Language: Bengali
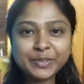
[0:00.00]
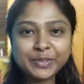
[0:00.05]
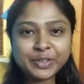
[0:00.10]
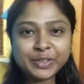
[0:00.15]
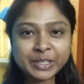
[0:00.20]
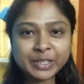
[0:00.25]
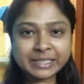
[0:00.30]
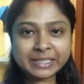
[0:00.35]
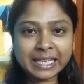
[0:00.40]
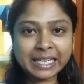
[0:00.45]

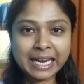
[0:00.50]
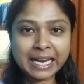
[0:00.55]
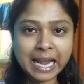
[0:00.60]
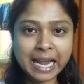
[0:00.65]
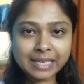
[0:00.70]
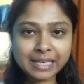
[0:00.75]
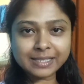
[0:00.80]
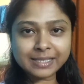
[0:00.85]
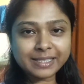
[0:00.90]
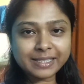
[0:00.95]
ফর দ্য
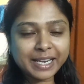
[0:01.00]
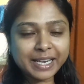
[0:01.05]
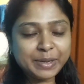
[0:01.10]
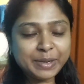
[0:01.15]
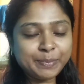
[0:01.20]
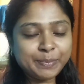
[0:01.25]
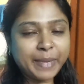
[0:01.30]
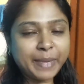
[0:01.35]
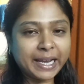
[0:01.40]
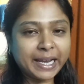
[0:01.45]
লাস্ট
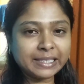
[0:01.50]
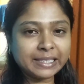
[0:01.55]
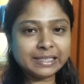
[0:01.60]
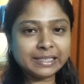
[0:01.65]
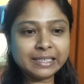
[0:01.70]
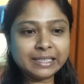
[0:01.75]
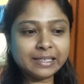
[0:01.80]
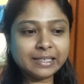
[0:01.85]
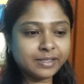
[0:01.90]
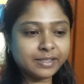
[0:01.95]
টাইম
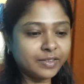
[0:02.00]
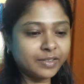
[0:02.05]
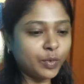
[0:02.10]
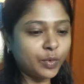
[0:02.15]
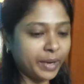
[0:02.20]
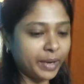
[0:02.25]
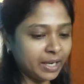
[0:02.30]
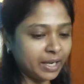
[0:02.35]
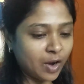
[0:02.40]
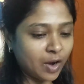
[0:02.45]
প্যাকেজিং ইজ
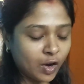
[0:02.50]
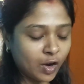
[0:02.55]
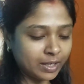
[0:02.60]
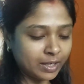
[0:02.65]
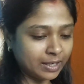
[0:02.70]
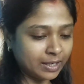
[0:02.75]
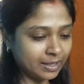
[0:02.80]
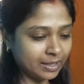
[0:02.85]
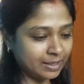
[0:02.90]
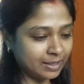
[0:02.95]
গোয়িং
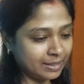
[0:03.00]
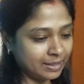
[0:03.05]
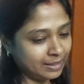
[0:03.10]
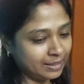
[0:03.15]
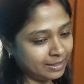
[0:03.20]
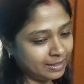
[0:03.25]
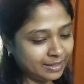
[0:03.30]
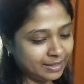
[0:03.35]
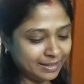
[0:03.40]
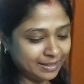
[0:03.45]
অন
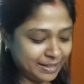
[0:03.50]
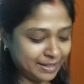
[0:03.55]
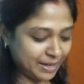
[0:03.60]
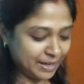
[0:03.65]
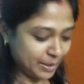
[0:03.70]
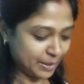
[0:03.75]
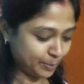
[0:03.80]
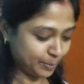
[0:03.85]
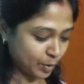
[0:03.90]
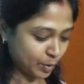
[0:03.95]

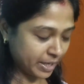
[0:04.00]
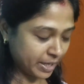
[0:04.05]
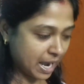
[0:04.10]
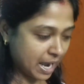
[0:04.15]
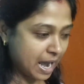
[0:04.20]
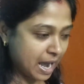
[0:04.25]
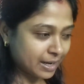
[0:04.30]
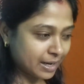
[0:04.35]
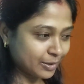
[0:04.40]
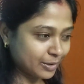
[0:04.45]
এরপরে
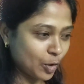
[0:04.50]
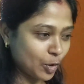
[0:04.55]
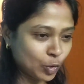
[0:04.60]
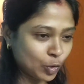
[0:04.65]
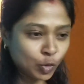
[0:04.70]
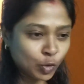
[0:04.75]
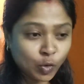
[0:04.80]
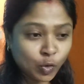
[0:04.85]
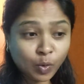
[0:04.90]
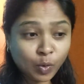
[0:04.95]
আর
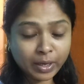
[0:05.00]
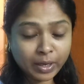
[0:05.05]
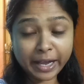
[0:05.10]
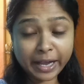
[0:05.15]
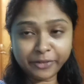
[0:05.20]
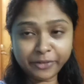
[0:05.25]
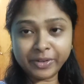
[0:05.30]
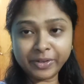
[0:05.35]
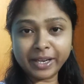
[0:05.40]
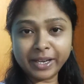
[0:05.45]
কখনো
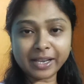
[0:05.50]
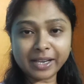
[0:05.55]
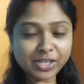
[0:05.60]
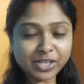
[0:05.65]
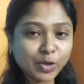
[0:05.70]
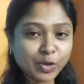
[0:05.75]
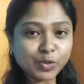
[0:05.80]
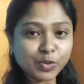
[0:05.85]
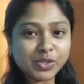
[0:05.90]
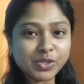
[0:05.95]
লাইফে
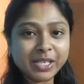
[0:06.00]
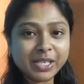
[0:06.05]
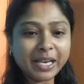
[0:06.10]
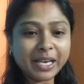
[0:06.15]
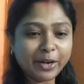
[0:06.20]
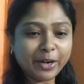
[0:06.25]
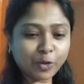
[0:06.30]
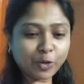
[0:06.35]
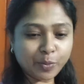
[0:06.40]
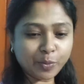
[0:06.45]
আশা করছি
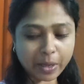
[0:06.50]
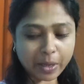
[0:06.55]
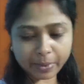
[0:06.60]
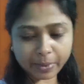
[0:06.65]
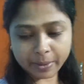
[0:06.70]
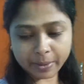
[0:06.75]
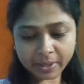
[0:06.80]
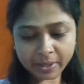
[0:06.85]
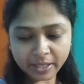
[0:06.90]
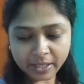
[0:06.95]
এরকমভাবে